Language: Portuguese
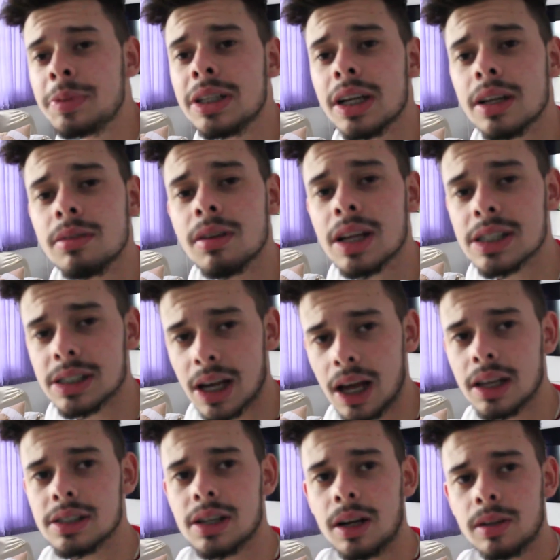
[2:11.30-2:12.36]
de brinquedo na
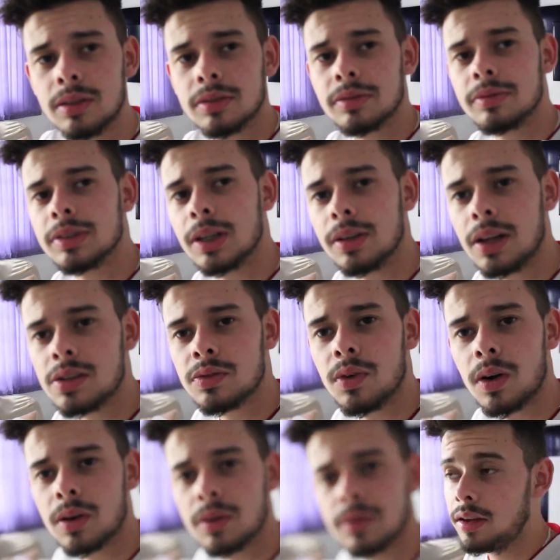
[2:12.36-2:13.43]
sala, certo? Saudades dá
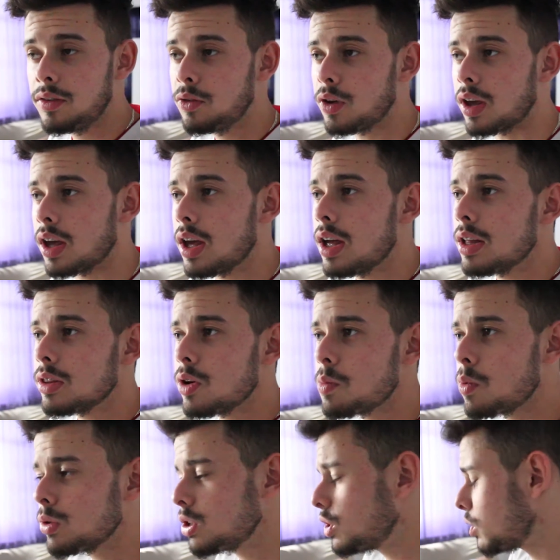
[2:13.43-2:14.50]
desfoco. Enfim, tem um
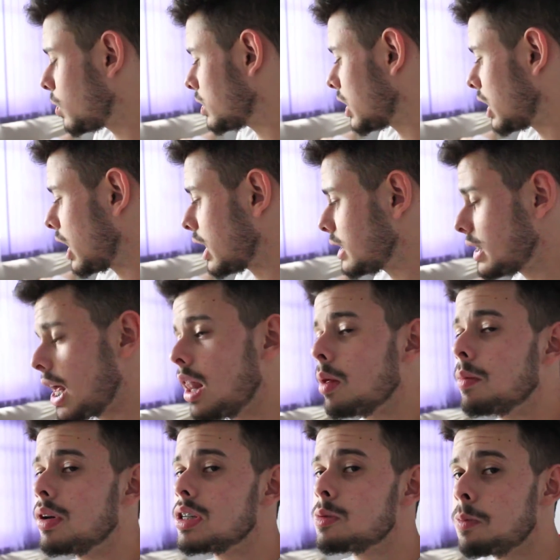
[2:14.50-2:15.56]
monte de coisa aqui na
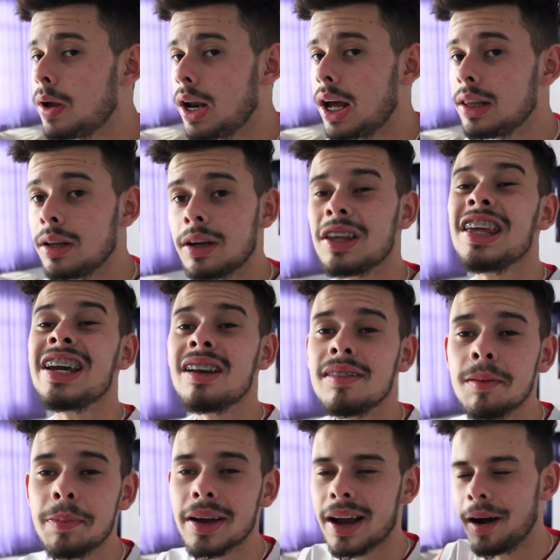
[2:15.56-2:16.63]
sala, mano, espalhada. O que, que ele
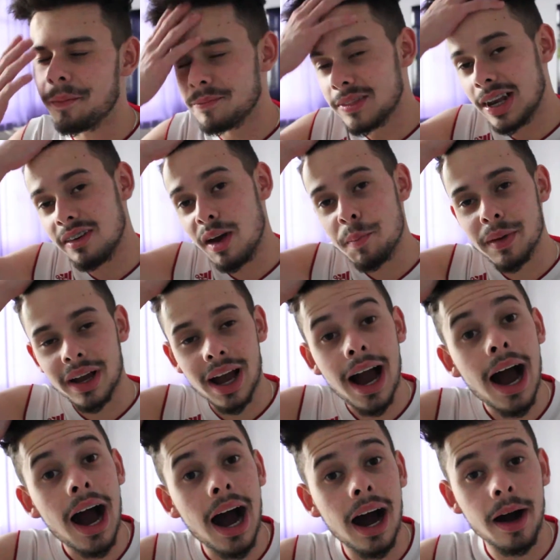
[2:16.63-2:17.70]
vai pegar? Ele vai
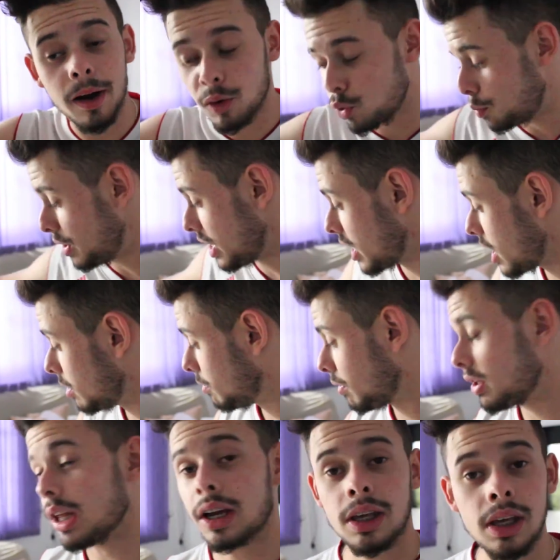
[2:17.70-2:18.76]
pegar o brinquedo
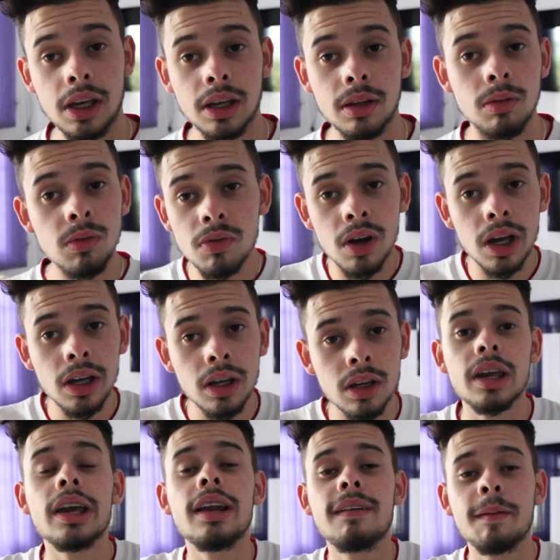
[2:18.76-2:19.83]
que tá aqui? Não vai. O
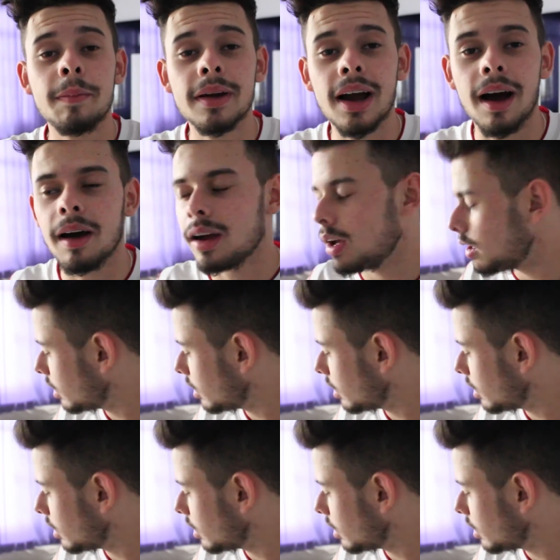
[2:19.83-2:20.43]
que, que ele vai pegar?